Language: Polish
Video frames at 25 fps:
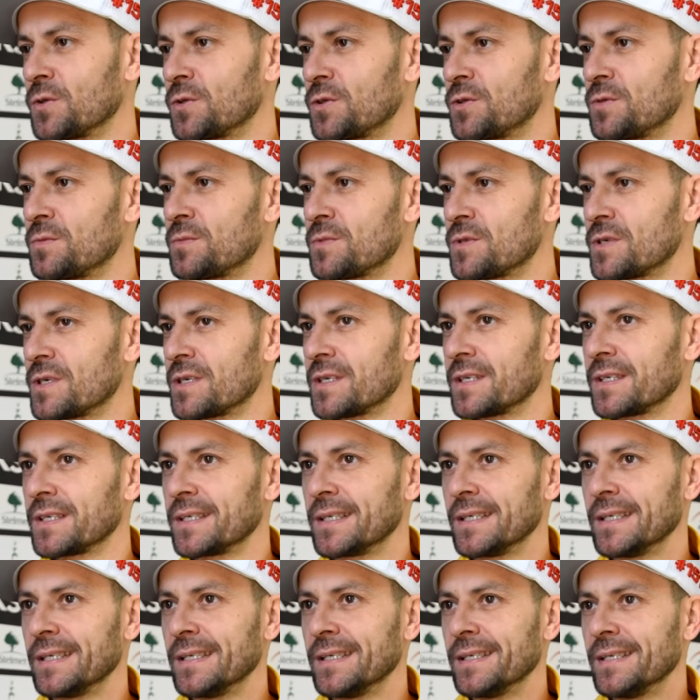o tym, że
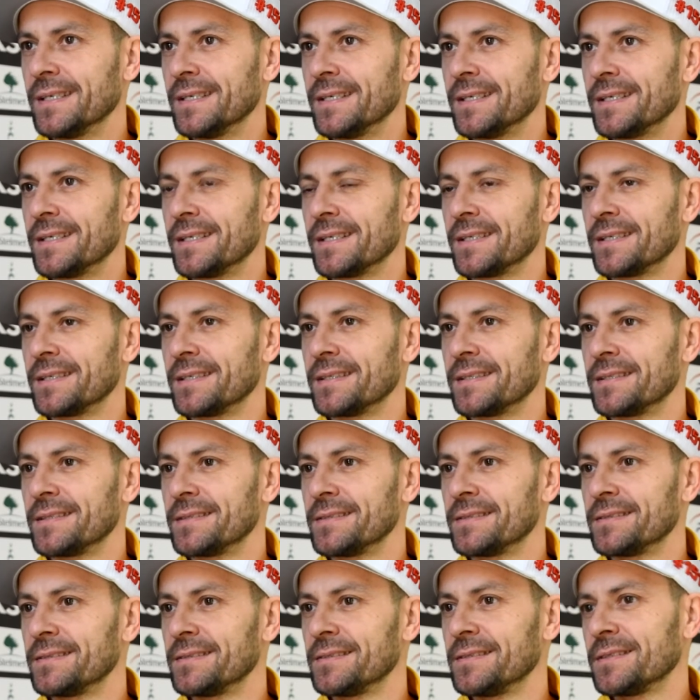
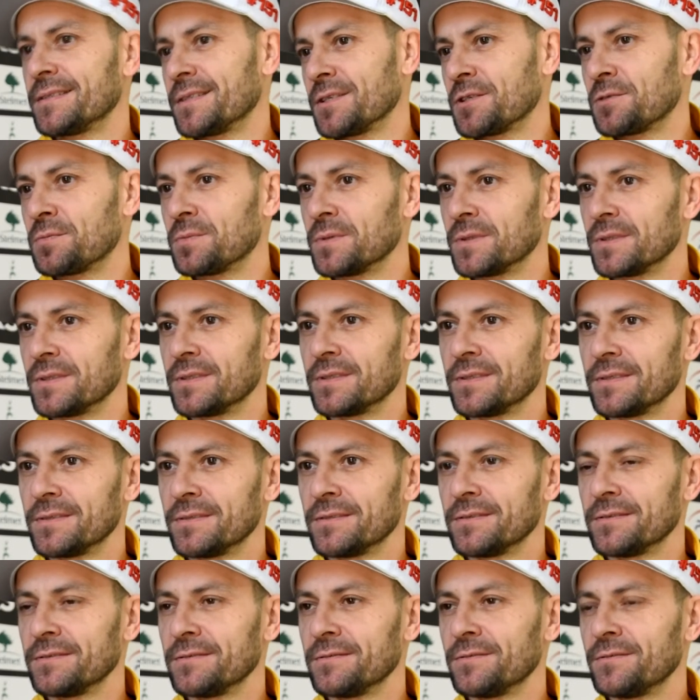E, jesteśmy
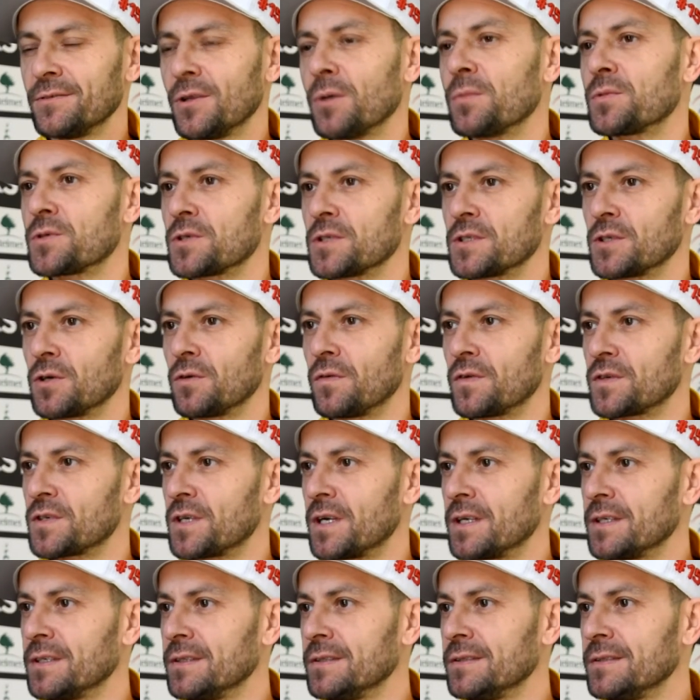dobrze
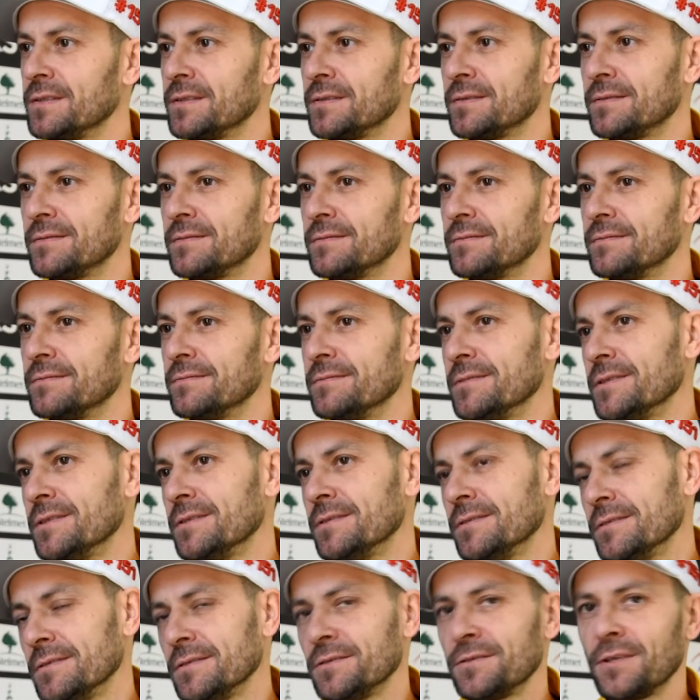zauważani i
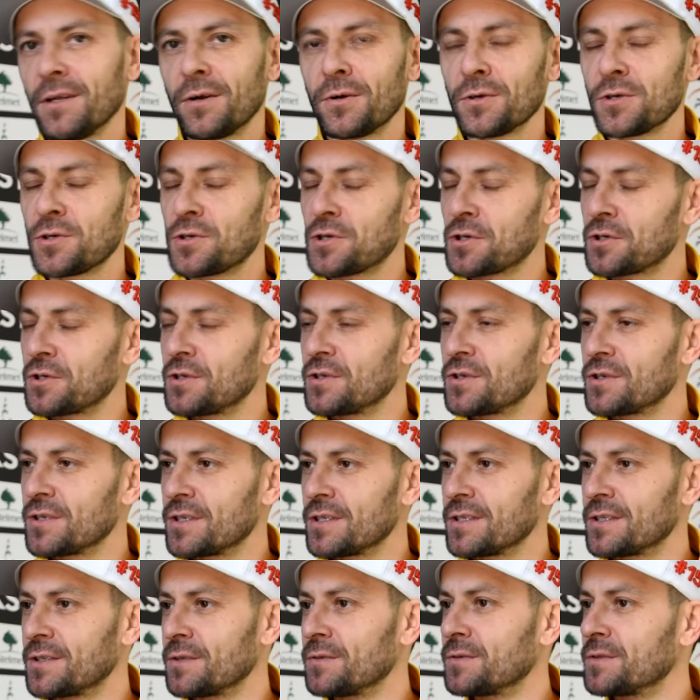tylko się cieszyć,
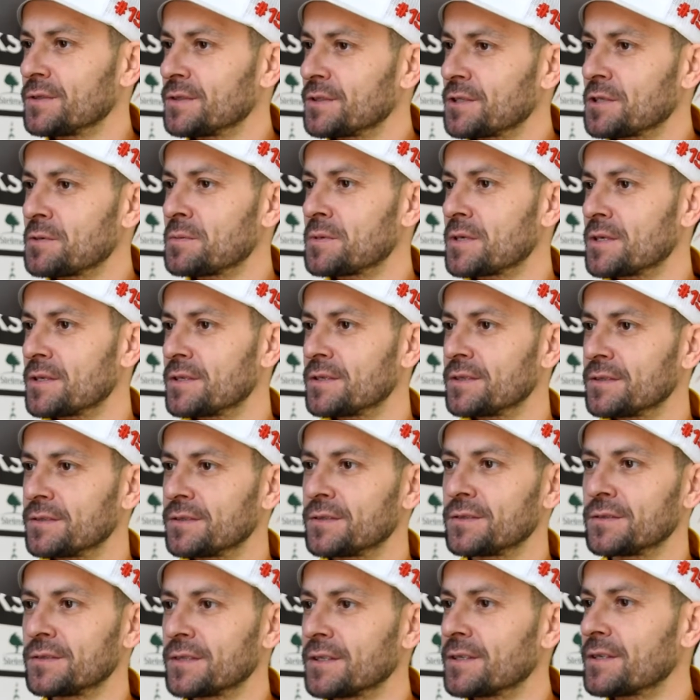że są, jesteśmy
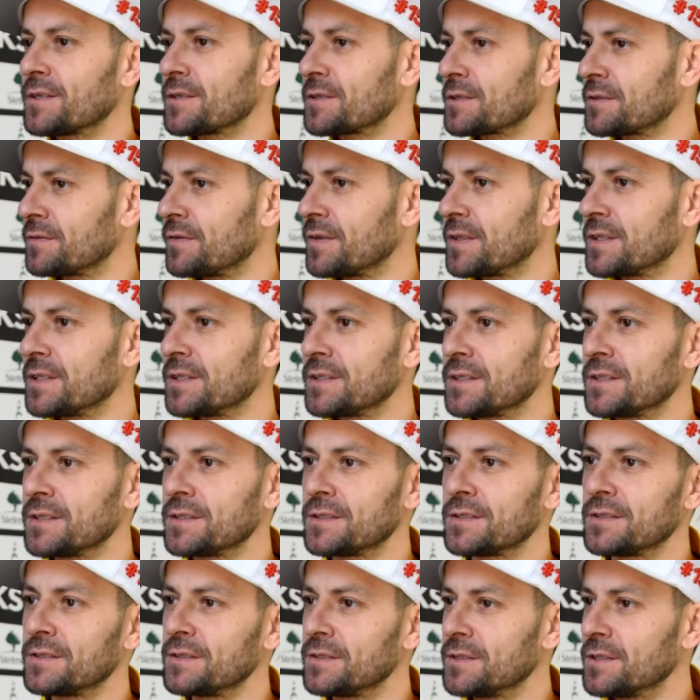zainteresowani
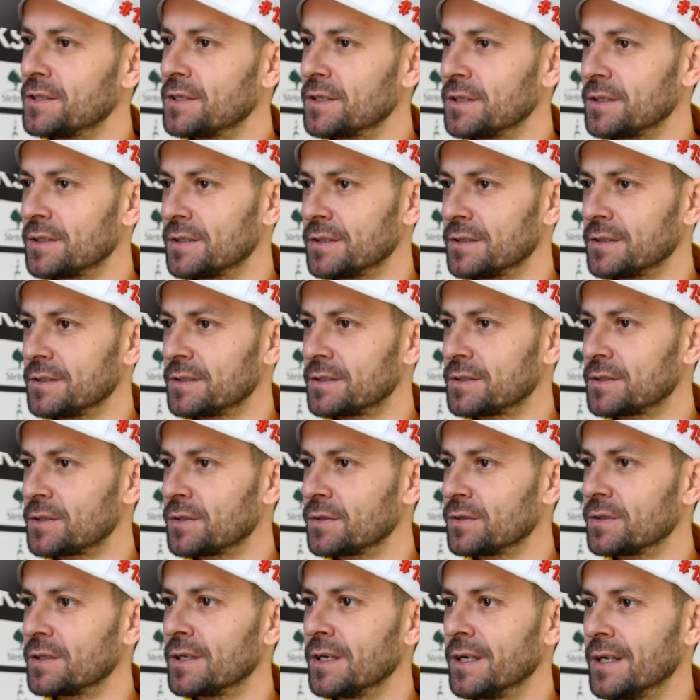jest z innych e,
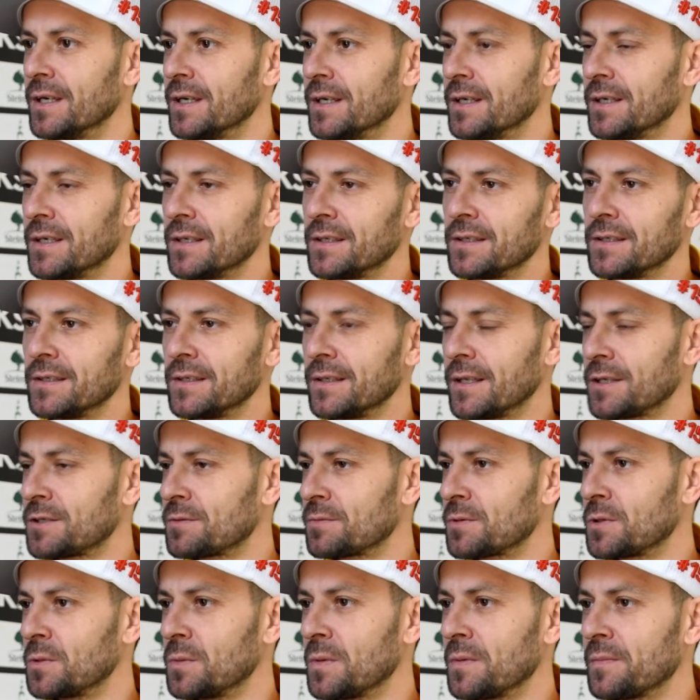stron e,
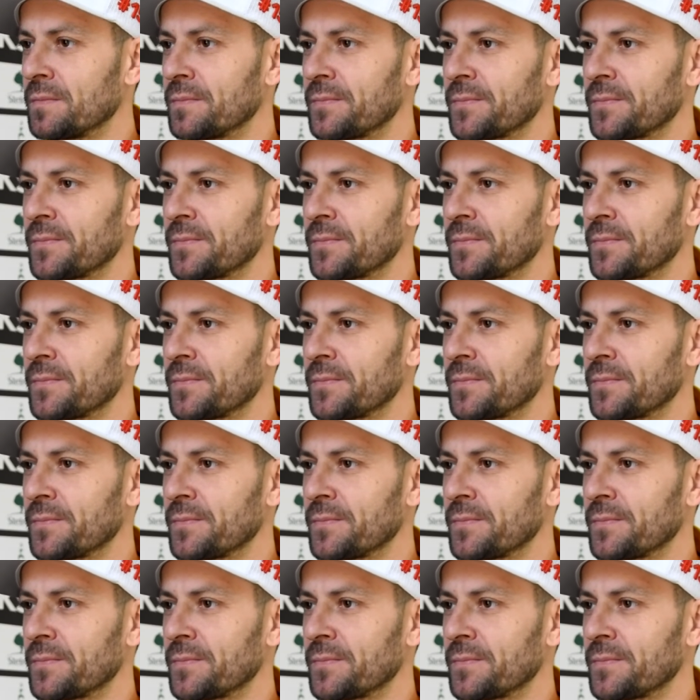naszym klubem.